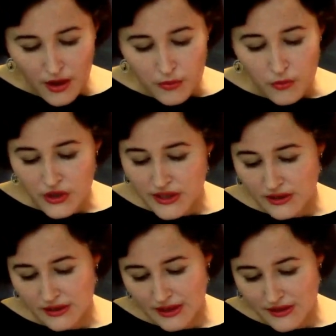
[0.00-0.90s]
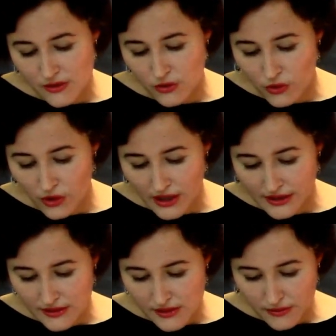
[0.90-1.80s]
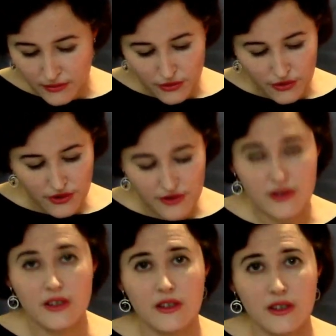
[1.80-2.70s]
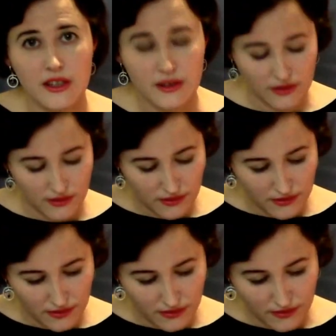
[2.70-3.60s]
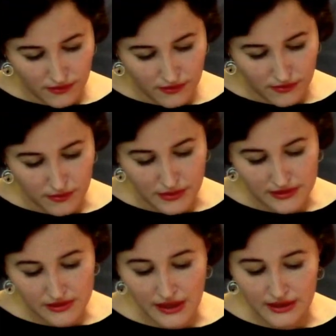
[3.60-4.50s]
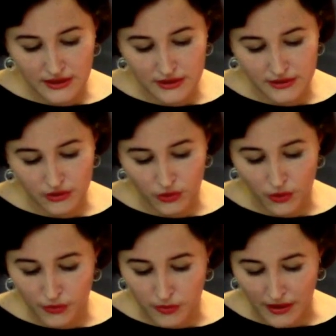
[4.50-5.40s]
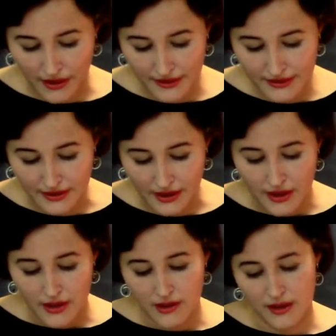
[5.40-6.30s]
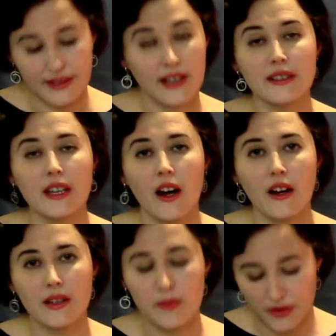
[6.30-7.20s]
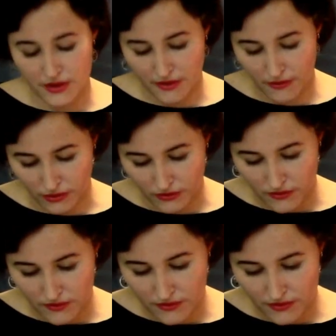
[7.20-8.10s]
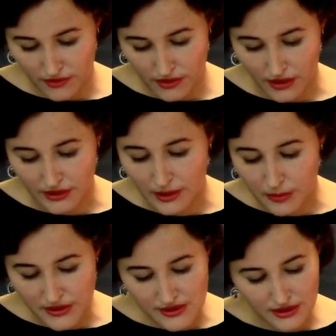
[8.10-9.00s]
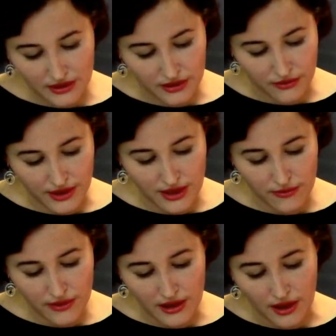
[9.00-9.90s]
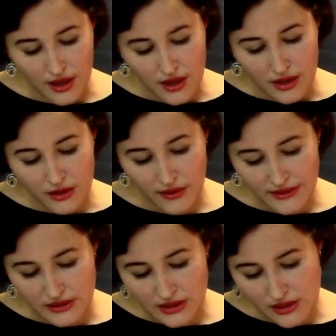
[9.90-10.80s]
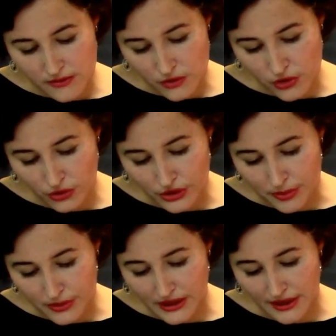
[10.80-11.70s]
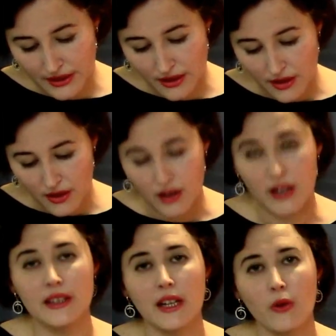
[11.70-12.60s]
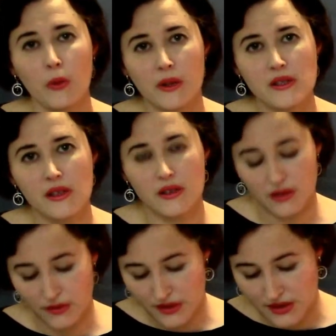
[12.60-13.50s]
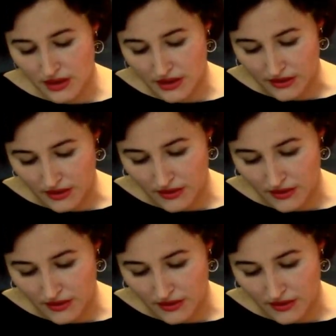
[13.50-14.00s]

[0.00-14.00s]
Можно сказать, другой радости в ее жизни и нет. Без сладких сырков и баранины она никак не проживет. Однопроцентного кефира хватит разве что на питание одного процента Василины.